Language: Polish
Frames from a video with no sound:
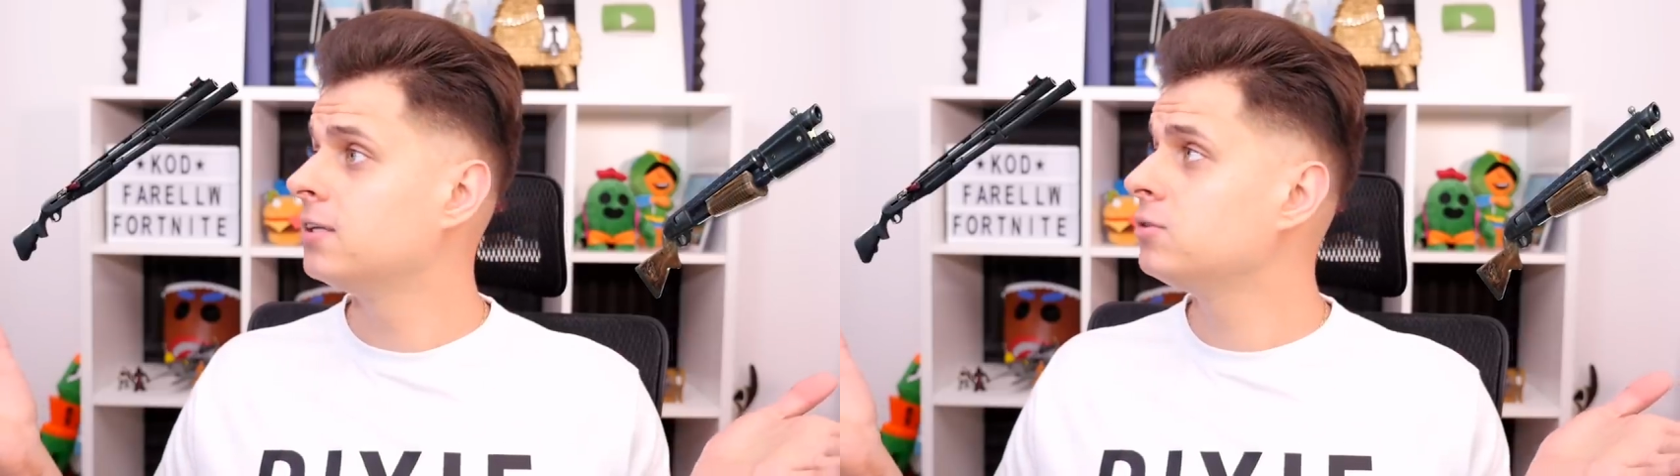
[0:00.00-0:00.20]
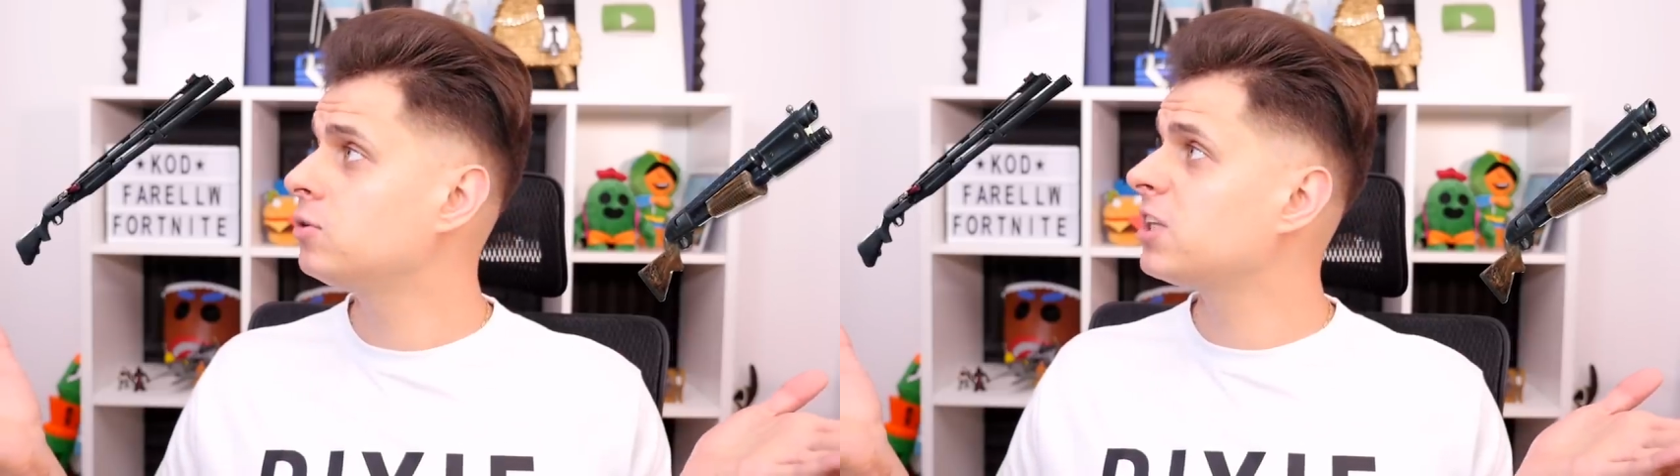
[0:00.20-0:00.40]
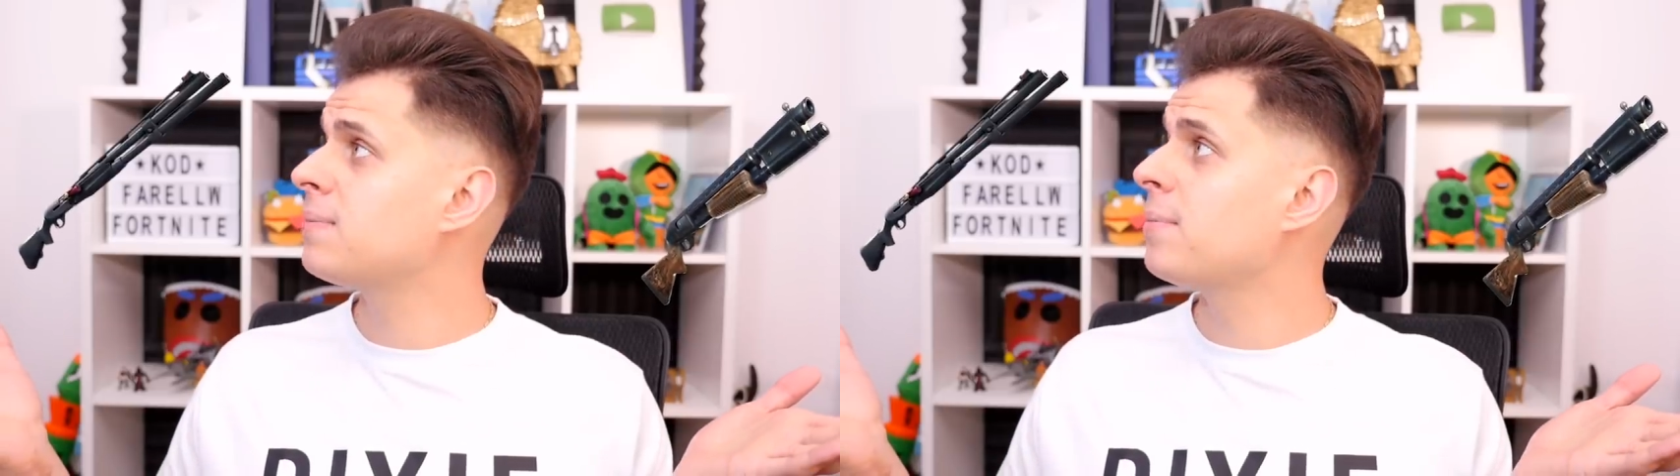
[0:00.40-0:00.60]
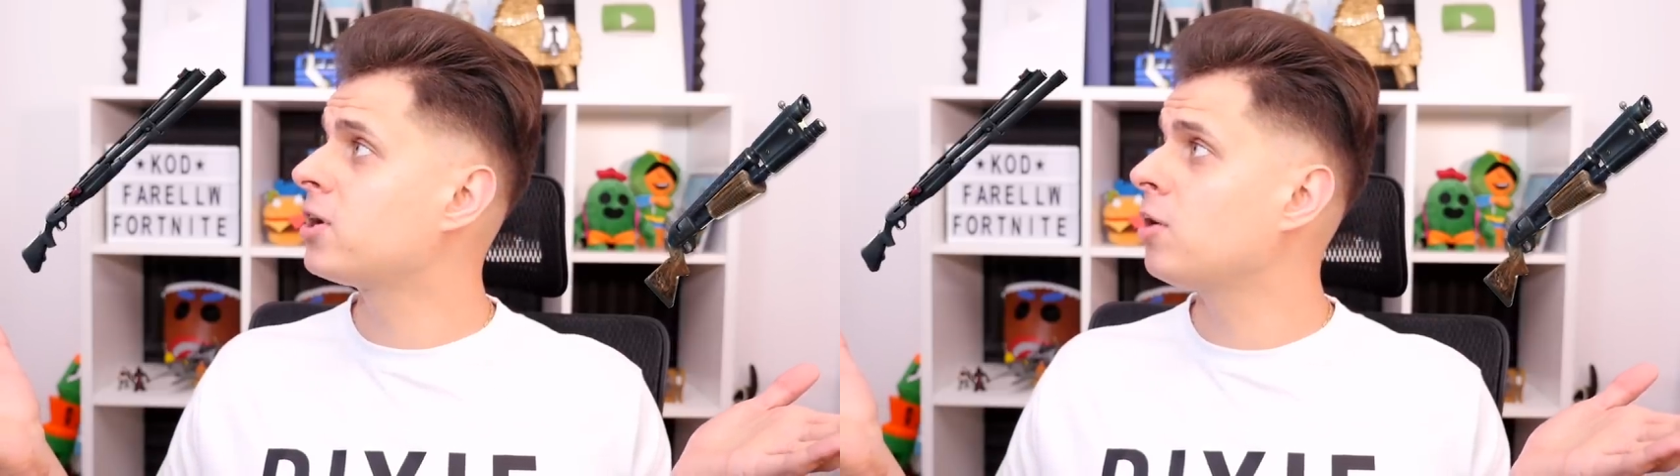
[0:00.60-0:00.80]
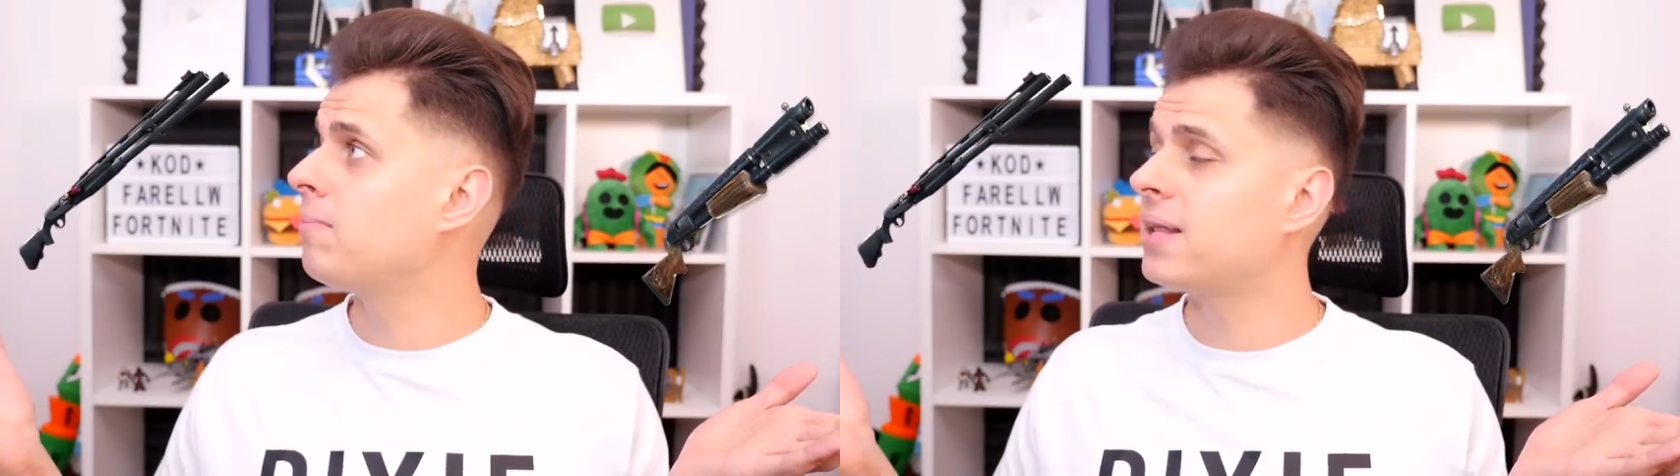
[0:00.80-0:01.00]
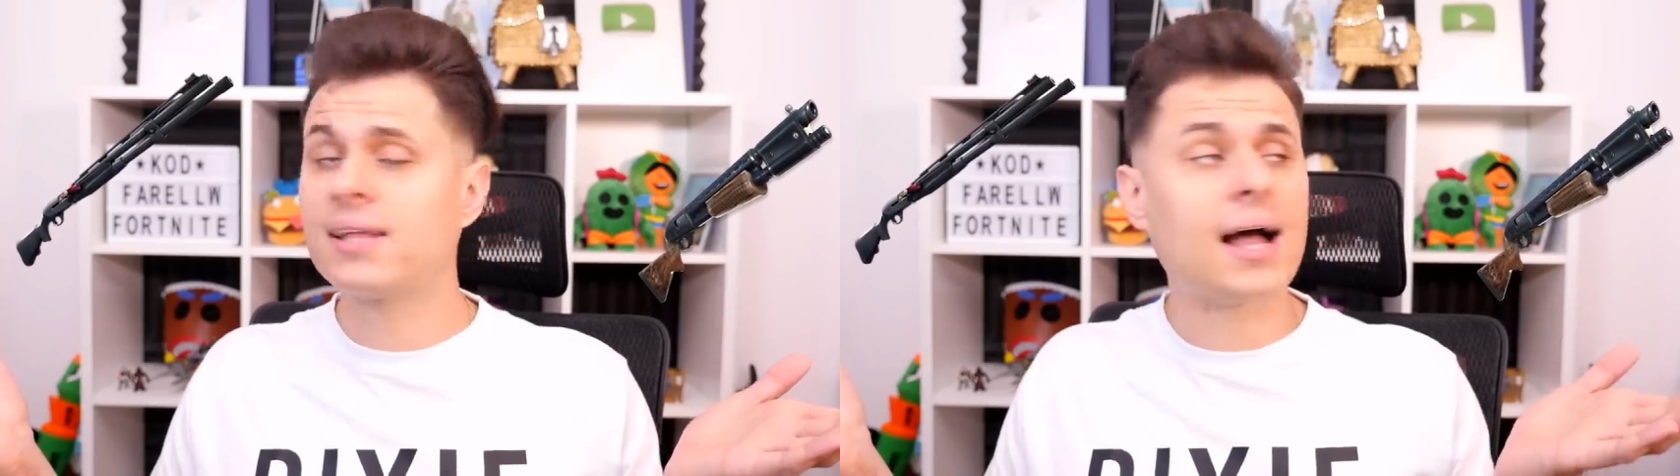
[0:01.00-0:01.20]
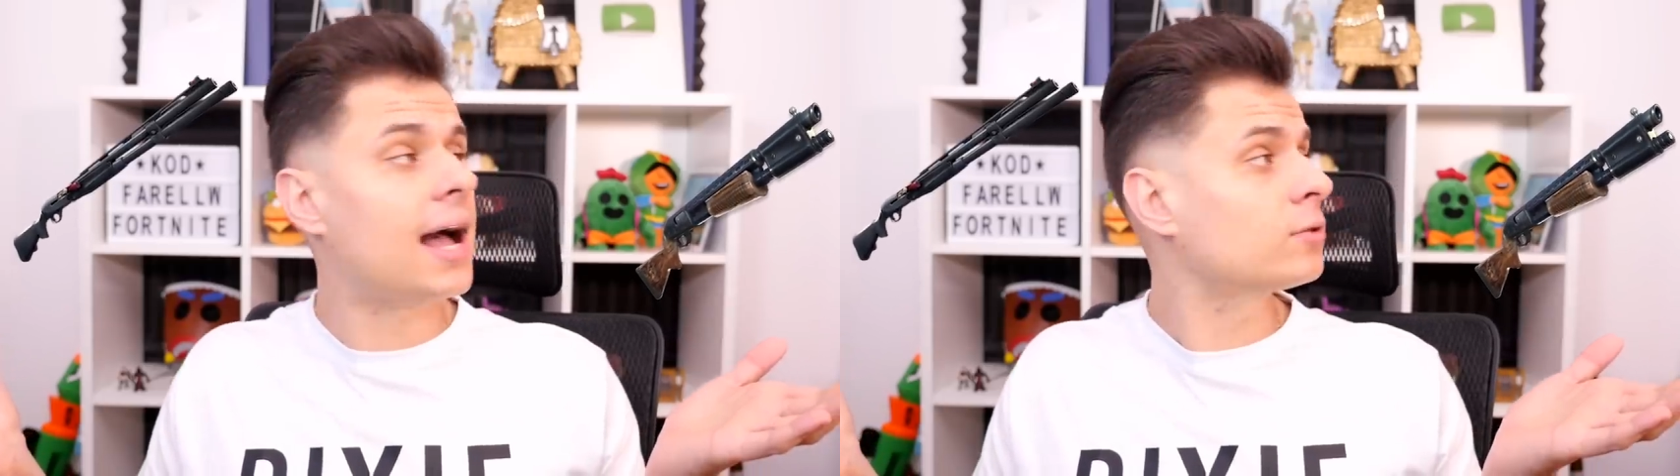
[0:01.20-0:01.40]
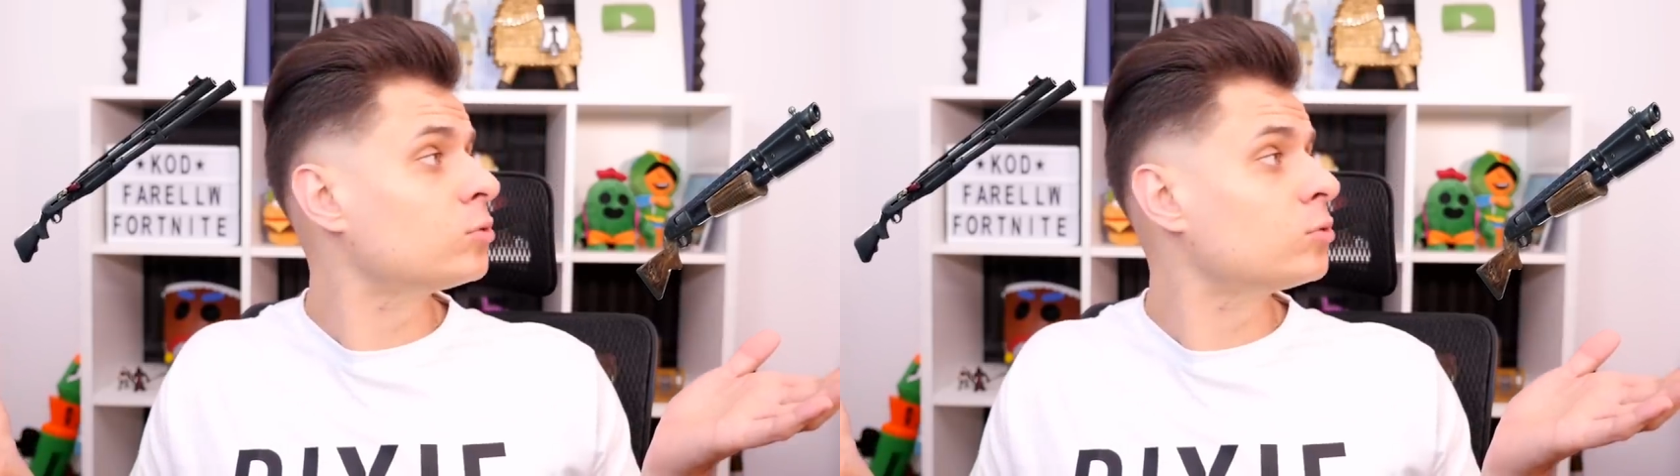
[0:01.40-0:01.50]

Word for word: Tutaj mamy kombata, a